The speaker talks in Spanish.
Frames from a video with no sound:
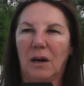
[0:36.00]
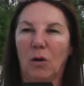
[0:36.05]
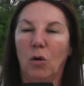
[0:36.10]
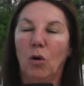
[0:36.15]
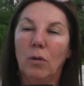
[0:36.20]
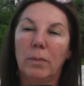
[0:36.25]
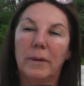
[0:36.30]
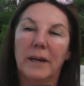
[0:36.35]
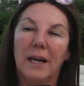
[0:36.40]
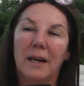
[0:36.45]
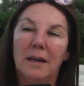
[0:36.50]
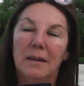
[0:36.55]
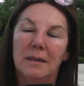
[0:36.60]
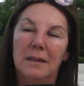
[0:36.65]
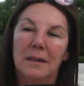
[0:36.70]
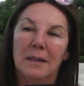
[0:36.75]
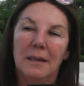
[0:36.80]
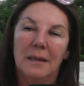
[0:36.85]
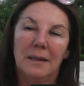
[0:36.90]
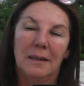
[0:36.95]
obra.
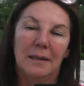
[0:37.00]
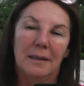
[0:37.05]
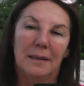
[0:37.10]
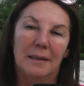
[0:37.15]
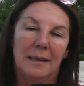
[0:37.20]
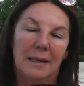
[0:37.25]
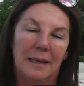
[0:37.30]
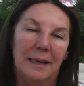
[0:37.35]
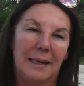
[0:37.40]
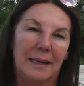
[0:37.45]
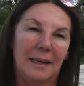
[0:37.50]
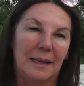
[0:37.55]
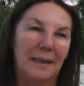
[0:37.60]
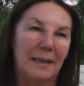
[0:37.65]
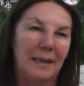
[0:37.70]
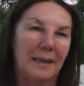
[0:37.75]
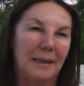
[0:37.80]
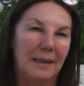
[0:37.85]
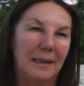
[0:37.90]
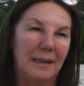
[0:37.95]

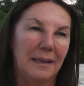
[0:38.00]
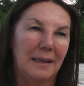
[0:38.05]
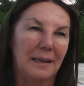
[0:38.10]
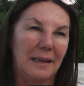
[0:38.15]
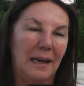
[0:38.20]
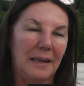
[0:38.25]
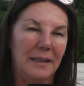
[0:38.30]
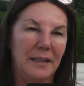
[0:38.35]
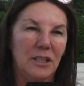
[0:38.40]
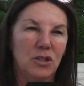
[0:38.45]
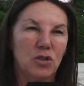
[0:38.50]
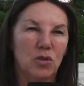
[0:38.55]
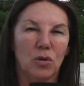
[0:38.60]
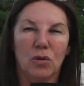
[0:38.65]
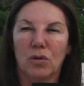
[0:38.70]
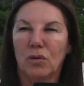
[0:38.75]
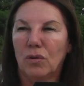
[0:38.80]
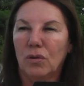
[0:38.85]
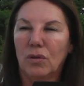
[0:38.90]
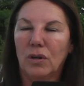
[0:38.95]
Eh, han
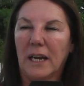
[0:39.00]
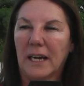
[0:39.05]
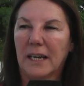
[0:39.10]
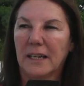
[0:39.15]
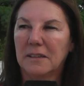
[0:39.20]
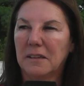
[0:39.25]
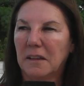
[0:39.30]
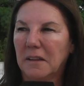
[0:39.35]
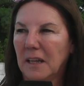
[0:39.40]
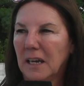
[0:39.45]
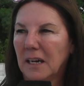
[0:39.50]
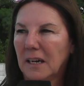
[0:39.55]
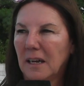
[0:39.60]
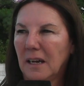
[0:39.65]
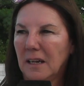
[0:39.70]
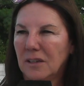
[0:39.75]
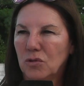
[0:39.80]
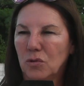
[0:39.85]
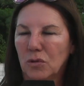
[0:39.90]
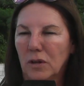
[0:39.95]
hecho, la gente de
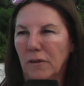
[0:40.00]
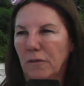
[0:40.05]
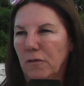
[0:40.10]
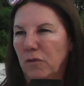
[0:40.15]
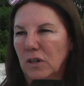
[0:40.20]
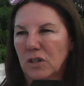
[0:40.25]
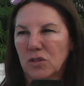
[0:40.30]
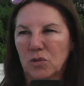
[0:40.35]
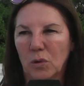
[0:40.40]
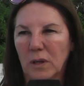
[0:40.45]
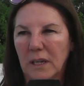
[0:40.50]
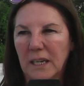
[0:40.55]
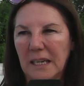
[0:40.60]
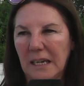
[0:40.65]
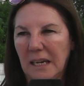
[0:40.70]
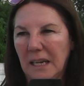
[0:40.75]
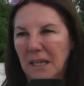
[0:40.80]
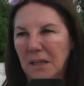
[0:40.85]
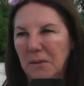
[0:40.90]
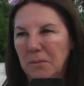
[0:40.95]
Arja ha hecho un esfuerzo
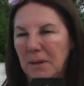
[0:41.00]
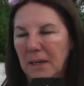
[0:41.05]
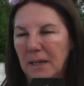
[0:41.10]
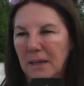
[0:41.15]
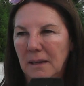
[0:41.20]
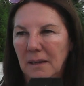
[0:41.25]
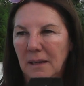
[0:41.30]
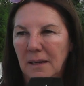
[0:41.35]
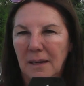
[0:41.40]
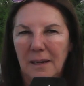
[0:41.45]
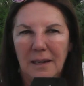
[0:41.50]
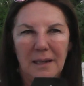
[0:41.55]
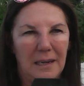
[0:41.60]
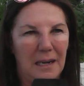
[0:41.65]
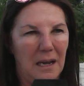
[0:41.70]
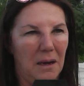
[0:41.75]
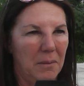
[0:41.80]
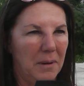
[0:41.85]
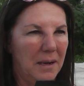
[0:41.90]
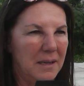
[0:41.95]
increíble,
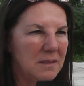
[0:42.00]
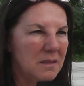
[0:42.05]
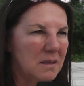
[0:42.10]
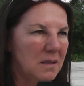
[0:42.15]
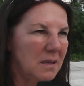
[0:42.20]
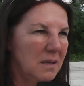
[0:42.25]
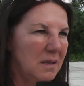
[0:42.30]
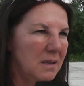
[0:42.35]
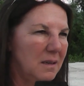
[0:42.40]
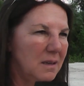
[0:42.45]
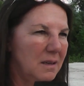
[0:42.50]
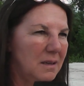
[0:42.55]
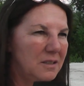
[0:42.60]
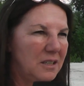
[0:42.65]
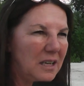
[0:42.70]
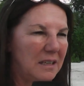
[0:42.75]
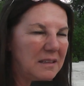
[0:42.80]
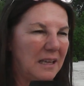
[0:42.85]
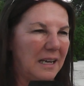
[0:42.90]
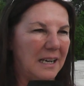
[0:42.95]
la base
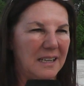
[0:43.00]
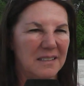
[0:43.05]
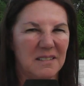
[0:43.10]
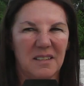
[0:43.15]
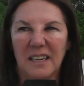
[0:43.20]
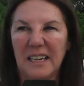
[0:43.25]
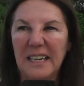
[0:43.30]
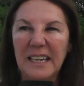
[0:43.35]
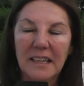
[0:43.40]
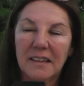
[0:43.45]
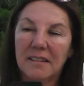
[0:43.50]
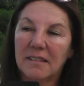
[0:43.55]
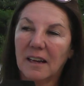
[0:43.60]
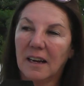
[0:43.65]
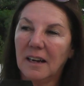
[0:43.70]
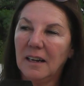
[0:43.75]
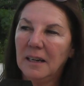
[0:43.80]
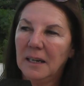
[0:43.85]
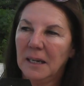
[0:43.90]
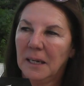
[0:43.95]
ya está casi
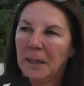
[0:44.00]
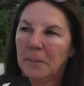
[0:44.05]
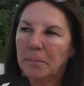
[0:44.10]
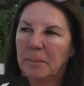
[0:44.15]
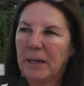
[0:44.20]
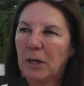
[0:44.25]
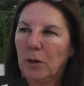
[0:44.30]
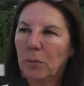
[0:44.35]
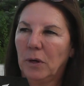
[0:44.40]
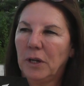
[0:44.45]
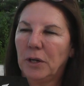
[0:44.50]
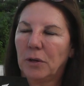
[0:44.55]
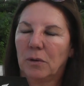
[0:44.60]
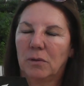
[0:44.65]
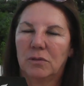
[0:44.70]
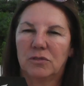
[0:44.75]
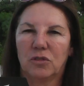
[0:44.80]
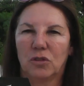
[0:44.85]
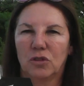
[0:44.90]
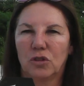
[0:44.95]
lista, pero bueno,
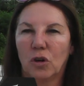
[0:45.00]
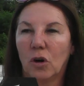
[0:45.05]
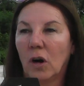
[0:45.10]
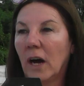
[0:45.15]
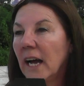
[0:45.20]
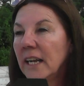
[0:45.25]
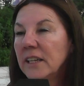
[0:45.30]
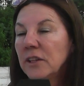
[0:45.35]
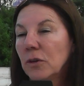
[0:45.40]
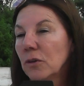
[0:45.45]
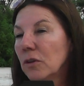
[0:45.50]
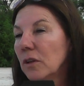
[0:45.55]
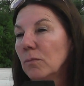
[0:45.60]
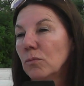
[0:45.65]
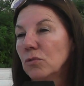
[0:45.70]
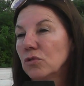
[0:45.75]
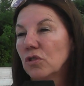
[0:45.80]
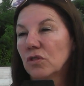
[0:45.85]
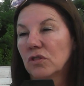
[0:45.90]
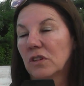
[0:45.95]
son dos años de
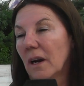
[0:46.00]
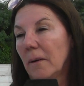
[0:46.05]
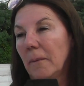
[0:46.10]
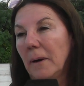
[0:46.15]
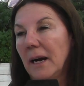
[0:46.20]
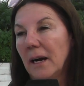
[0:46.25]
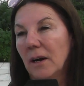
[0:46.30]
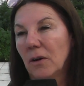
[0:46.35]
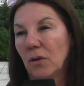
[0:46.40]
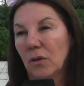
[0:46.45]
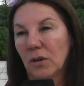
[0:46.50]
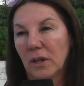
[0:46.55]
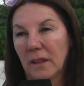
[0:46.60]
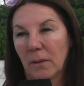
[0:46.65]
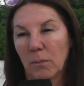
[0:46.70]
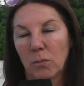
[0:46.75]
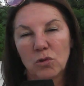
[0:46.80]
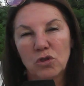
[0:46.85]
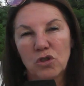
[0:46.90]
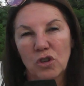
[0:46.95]
mucho trabajo y
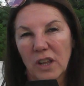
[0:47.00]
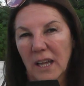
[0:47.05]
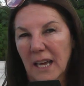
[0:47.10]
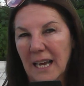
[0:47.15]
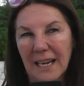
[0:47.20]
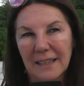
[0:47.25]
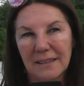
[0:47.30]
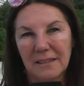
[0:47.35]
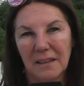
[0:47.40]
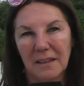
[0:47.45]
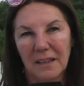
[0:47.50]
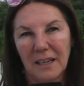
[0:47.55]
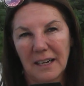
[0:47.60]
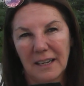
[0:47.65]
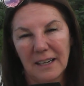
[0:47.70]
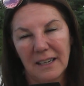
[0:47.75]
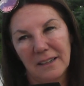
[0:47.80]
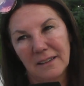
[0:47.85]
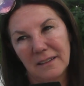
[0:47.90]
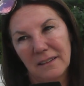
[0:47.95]
de mucho desgaste de la
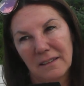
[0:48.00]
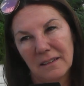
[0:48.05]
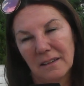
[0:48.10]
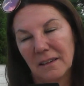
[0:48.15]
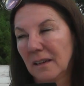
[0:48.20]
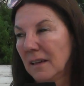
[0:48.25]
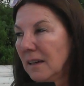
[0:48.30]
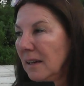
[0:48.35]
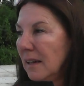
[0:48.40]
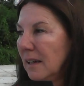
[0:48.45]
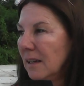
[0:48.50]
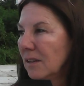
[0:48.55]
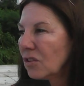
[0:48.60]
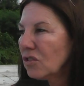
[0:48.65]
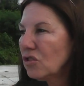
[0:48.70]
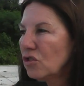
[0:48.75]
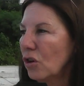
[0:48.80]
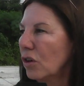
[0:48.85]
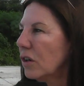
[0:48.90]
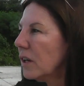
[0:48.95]
gente.
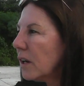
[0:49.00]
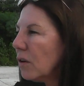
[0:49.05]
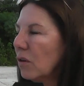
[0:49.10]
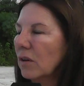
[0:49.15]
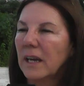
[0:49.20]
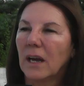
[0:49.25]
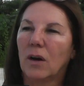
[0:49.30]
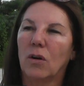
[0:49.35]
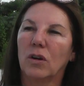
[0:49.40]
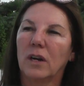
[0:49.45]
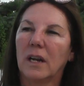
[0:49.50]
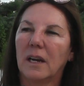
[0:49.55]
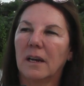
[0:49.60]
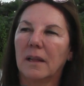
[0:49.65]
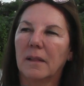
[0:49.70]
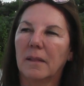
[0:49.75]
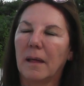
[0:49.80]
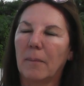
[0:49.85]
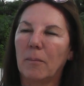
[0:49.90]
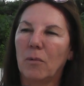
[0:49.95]
Entonces yo creo que ahora
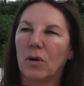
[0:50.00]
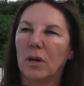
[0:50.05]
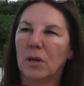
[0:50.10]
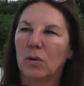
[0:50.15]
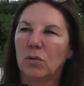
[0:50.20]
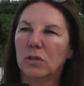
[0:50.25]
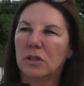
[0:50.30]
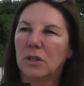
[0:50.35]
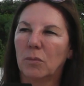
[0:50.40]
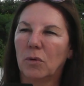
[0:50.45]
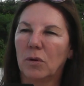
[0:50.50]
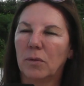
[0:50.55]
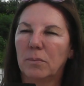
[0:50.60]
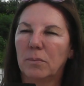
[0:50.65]
les damos el último